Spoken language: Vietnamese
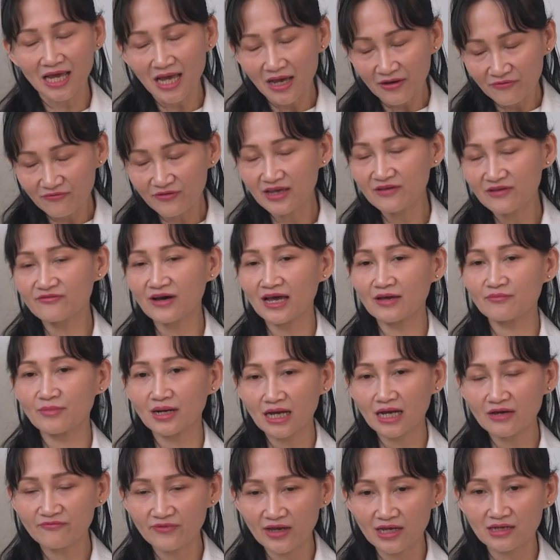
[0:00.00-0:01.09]
Vì vậy mà
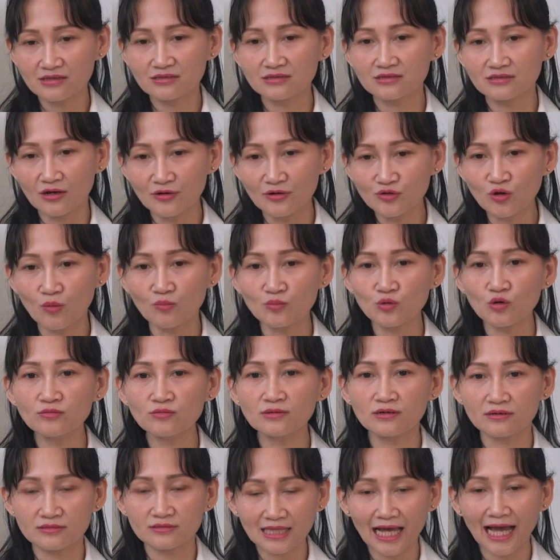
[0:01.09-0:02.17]
cái việc sử dụng thuốc
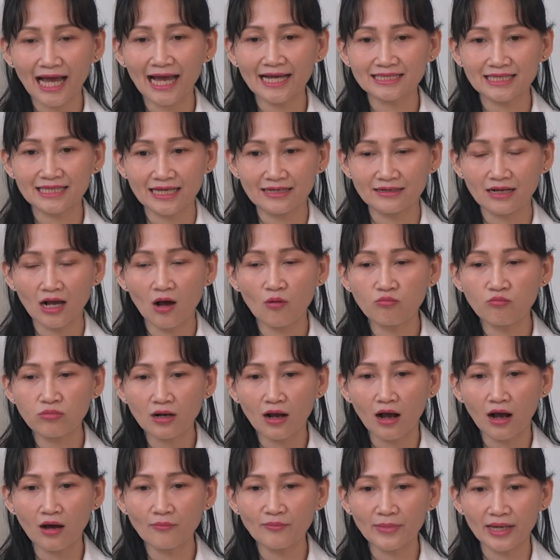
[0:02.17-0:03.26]
ngừa thai thì không
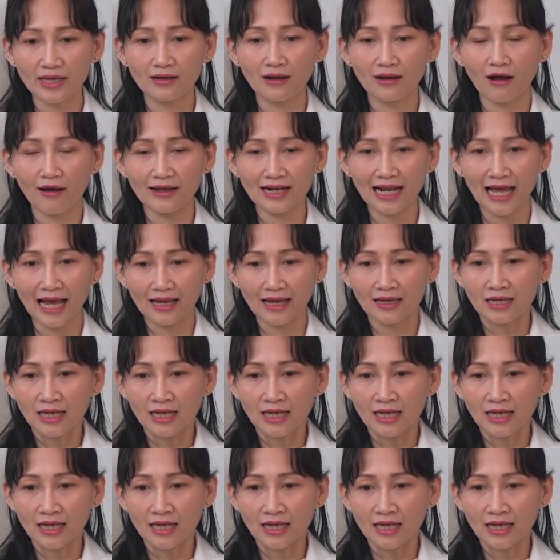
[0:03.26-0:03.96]
có bị gọi là